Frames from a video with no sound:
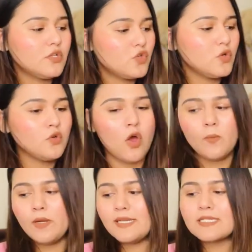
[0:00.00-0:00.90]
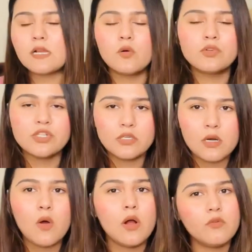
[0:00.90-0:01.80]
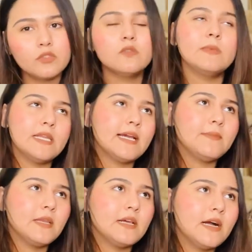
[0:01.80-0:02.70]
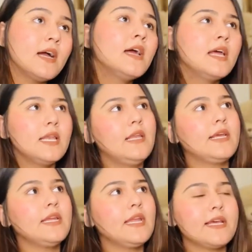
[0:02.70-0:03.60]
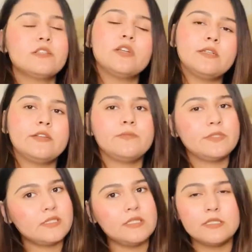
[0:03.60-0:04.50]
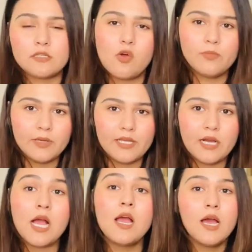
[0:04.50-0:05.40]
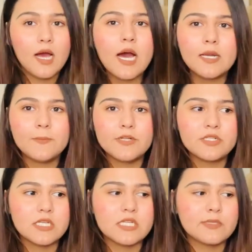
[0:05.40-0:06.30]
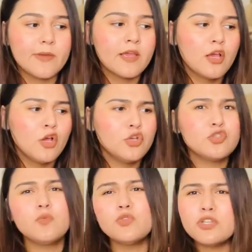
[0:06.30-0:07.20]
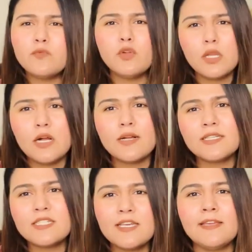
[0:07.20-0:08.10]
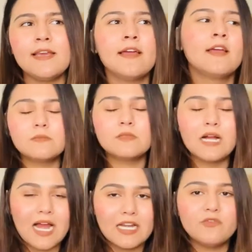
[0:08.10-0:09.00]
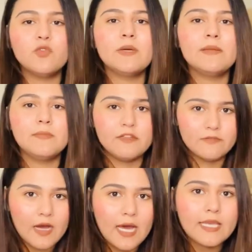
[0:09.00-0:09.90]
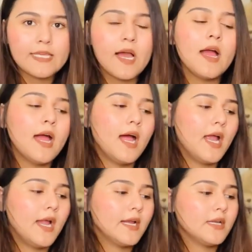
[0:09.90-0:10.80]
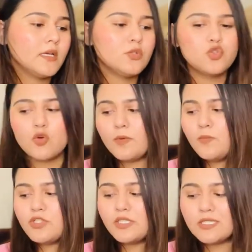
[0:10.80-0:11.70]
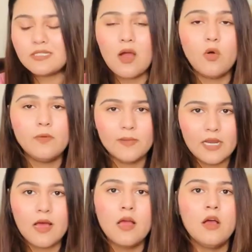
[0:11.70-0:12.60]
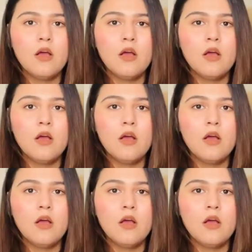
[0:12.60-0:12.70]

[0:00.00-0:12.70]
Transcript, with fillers: जो नॉर्मल डिस्काउंट चल रहा होगा वो तो मिलेगा ही मिलेगा लेकिन एक्स्ट्रा टेन परसेंट डिस्काउंट मिलेगा हर परचेज पे सो so, मुझे वो लगा कि ठीक है कार्ड वो मैंने बनवा लिया एंड जो भी मुझे डिस्काउंट मिला